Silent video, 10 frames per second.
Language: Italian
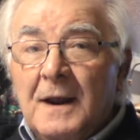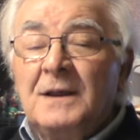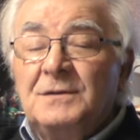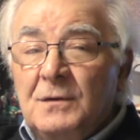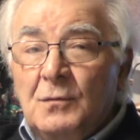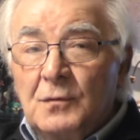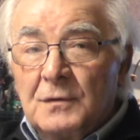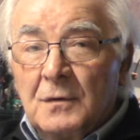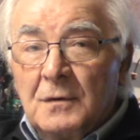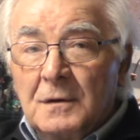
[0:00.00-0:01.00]
e di
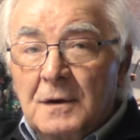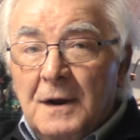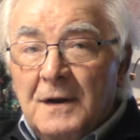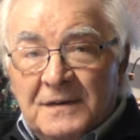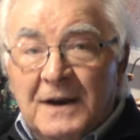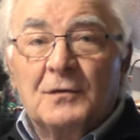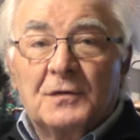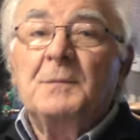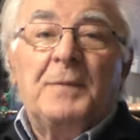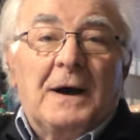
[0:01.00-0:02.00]
uso, se non
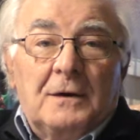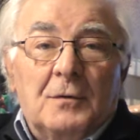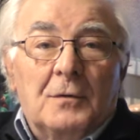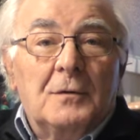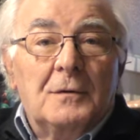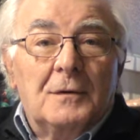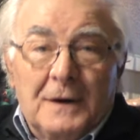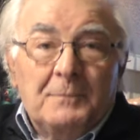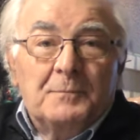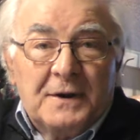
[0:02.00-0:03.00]
si pagano
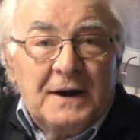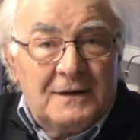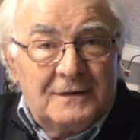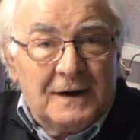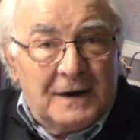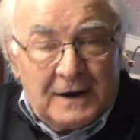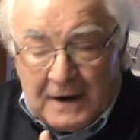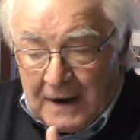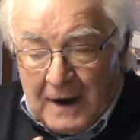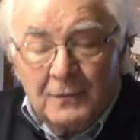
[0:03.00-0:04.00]
le imprese
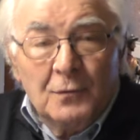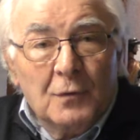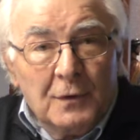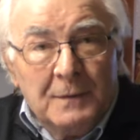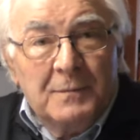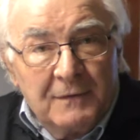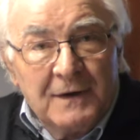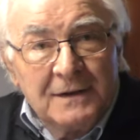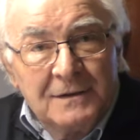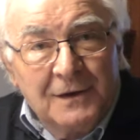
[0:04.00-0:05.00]
che hanno i
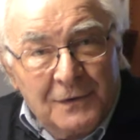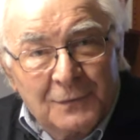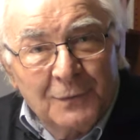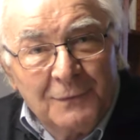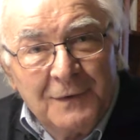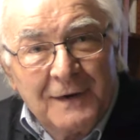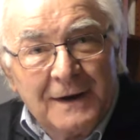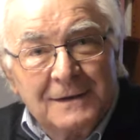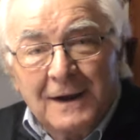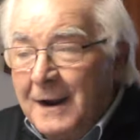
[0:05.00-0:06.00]
brevetti sul
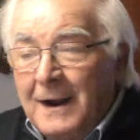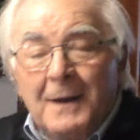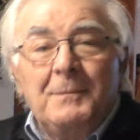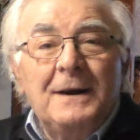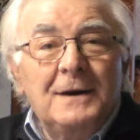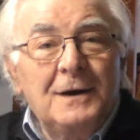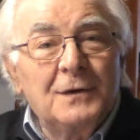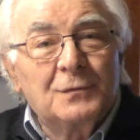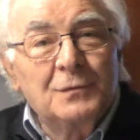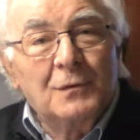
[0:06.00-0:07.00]
vivente, ebbene
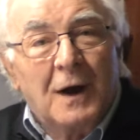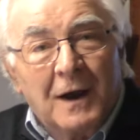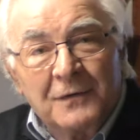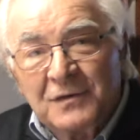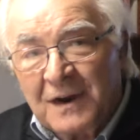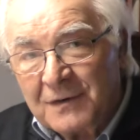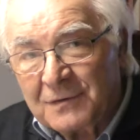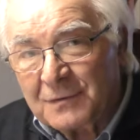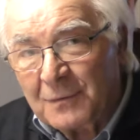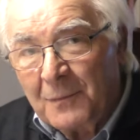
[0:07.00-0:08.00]
nessuno ha
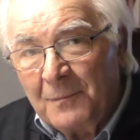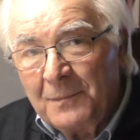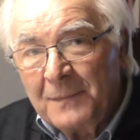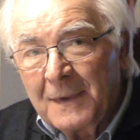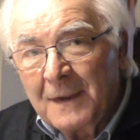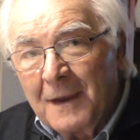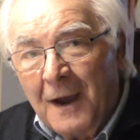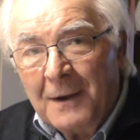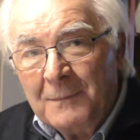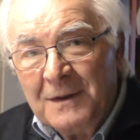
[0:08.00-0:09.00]
accesso
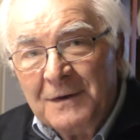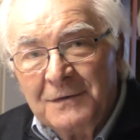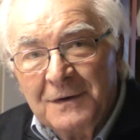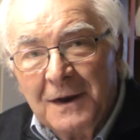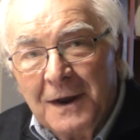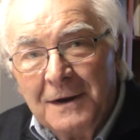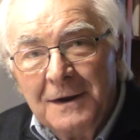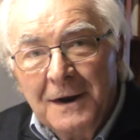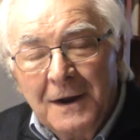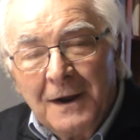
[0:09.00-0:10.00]
ai
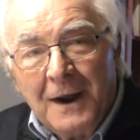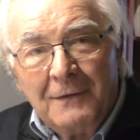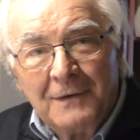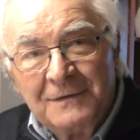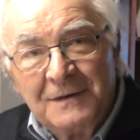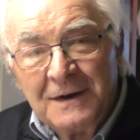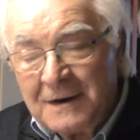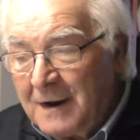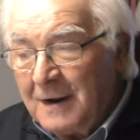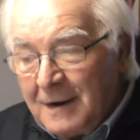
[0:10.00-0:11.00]
medicinali e ai vaccini.